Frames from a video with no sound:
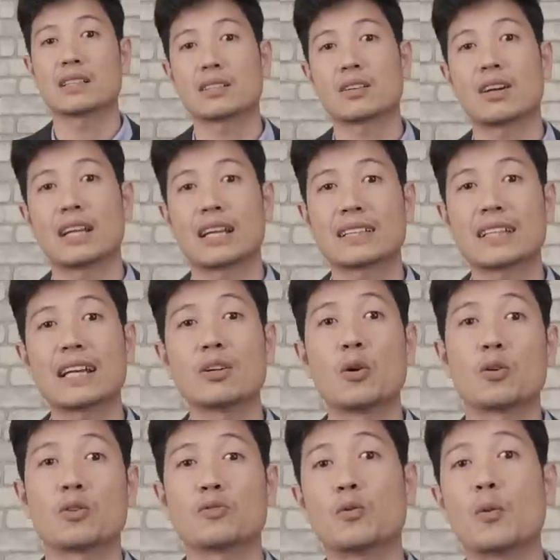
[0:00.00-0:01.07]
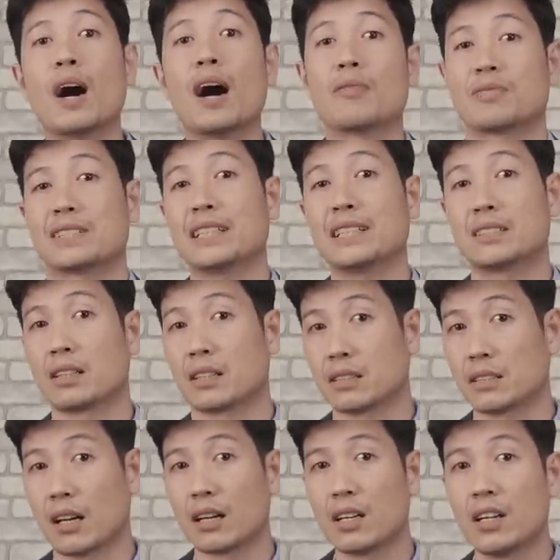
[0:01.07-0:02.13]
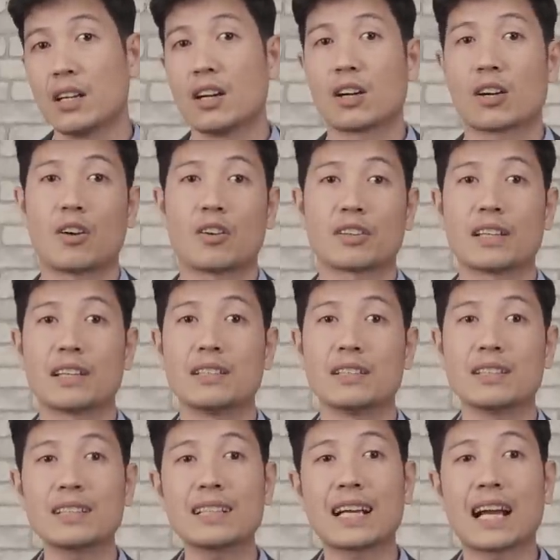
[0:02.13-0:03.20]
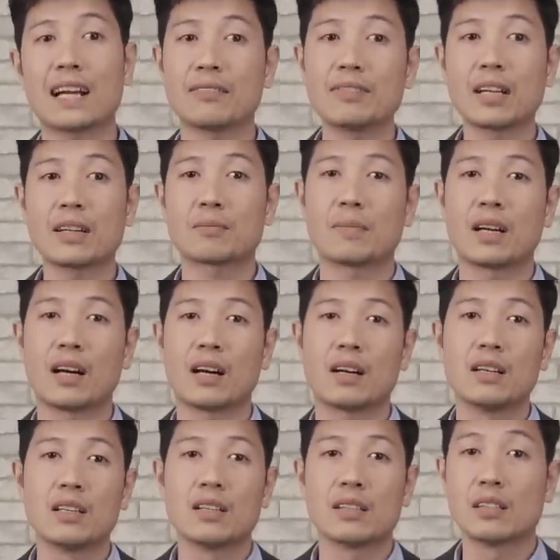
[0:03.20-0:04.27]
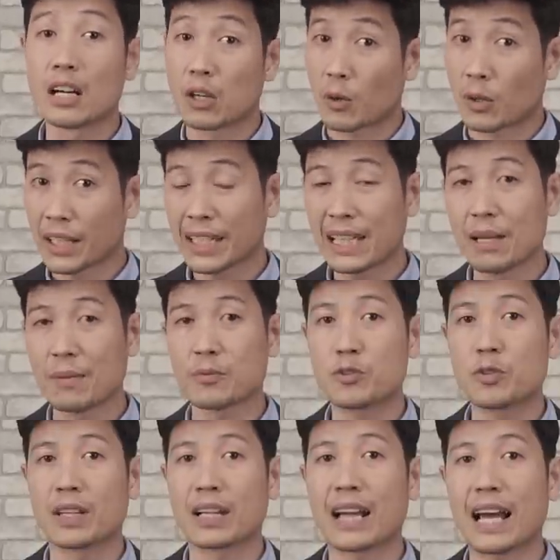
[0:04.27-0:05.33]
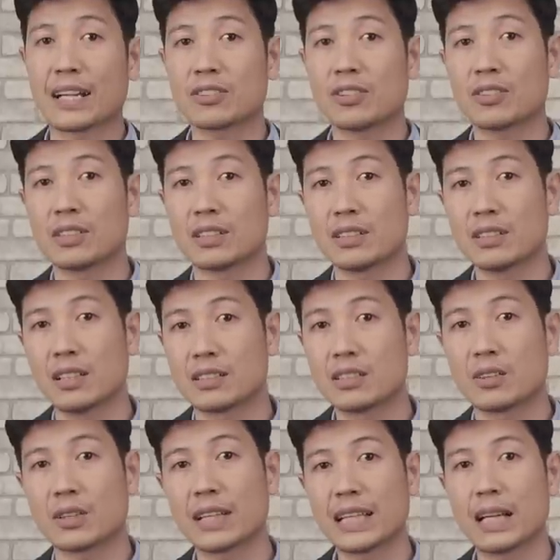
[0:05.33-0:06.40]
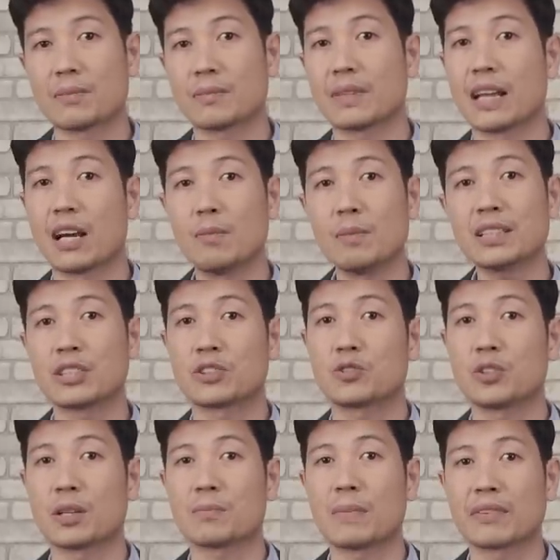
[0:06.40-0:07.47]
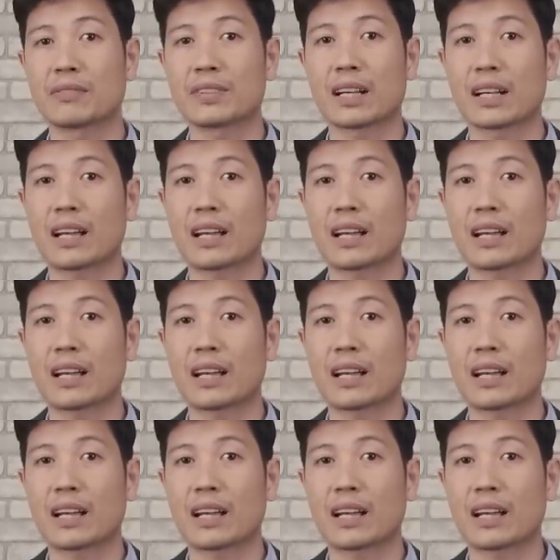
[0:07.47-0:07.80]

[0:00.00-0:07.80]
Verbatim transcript: gọi là thay đổi phù hợp với thị trường được. Còn những cái việc mà người có kinh nghiệm truyền lại cho những người chưa kinh nghiệm, nếu mà chỉ truyền bằng việc